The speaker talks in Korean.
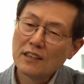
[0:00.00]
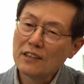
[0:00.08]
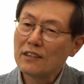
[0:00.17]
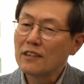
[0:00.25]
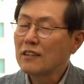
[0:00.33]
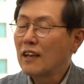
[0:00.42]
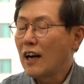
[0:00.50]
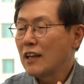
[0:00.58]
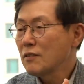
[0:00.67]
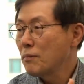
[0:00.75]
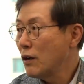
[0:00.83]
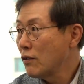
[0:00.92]
이런
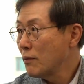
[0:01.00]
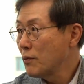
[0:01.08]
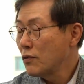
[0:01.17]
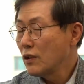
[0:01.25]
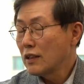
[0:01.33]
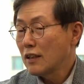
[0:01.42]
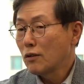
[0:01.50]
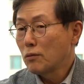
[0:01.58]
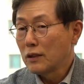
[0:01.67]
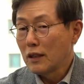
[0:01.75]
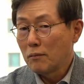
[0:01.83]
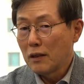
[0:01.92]
하드 파워가 필요했다고
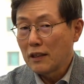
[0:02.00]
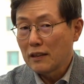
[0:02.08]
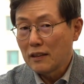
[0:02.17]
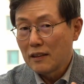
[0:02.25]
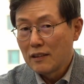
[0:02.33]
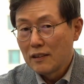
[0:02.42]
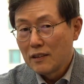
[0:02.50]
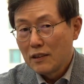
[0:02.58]
본다면 네.